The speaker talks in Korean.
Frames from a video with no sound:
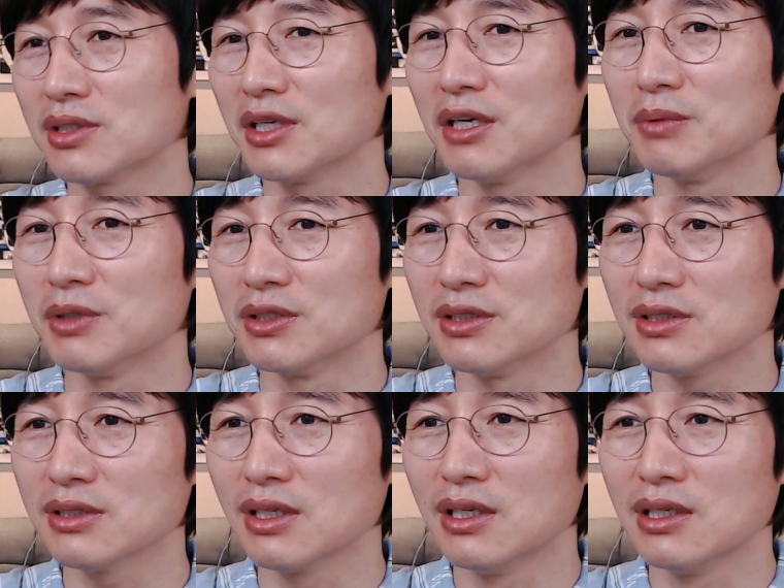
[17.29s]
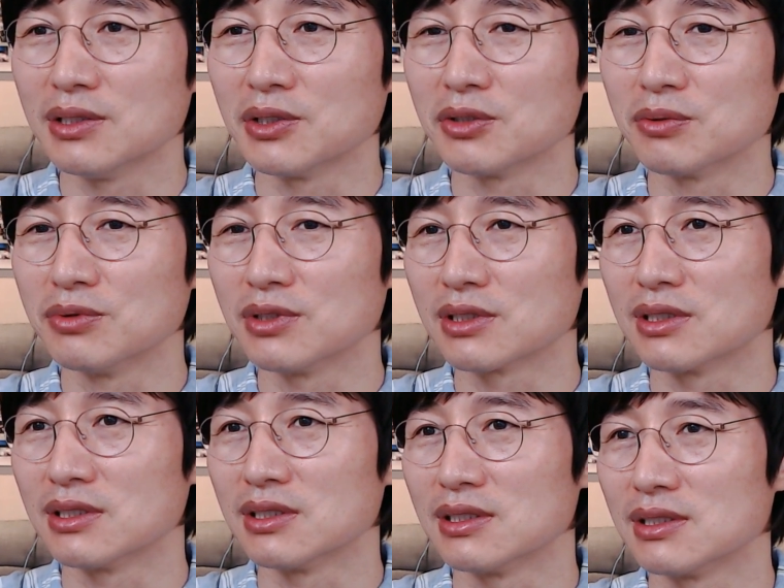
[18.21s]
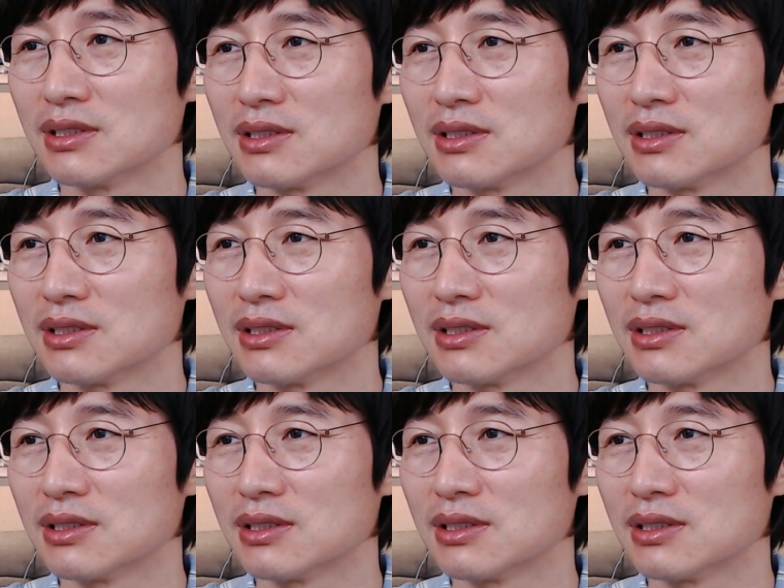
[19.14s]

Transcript: 하면은 여러분들 그